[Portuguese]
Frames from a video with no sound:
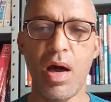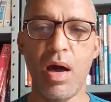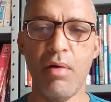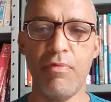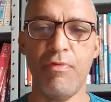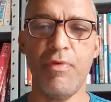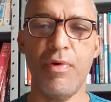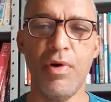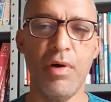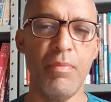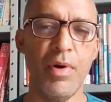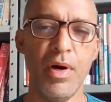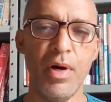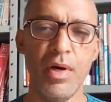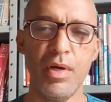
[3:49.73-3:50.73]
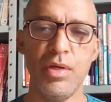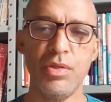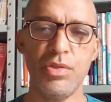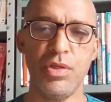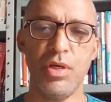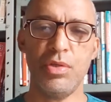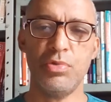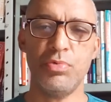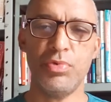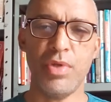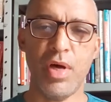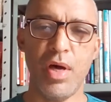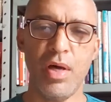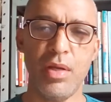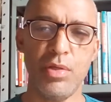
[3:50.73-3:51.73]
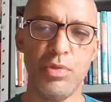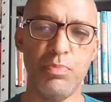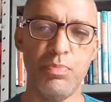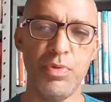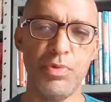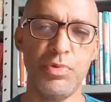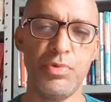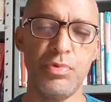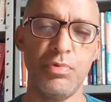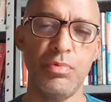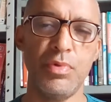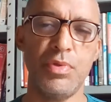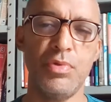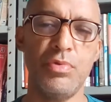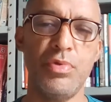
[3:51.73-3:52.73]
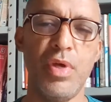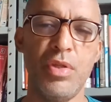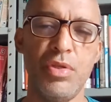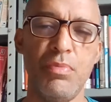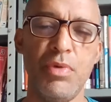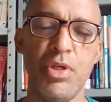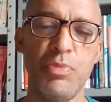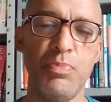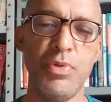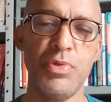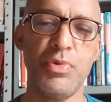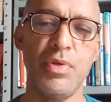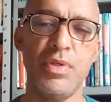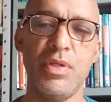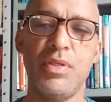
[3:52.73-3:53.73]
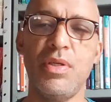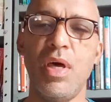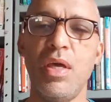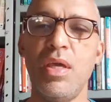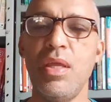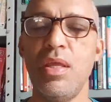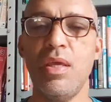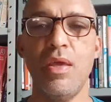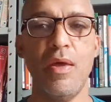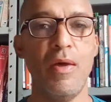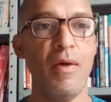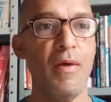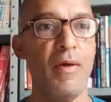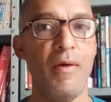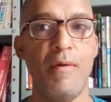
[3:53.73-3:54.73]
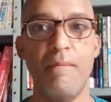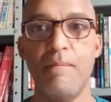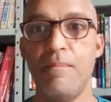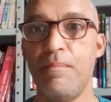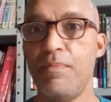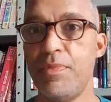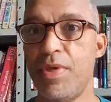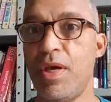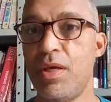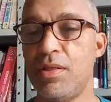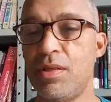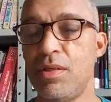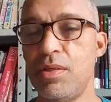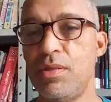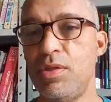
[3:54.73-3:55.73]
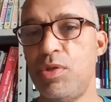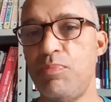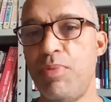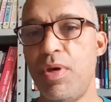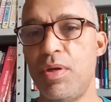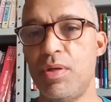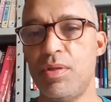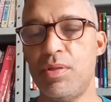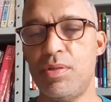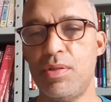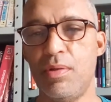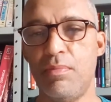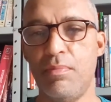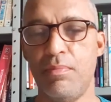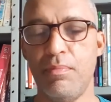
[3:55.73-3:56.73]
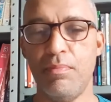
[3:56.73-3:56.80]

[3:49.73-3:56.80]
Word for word: a forma de ajudar as pessoas, ajudar também as pessoas a saírem dessa desesperança,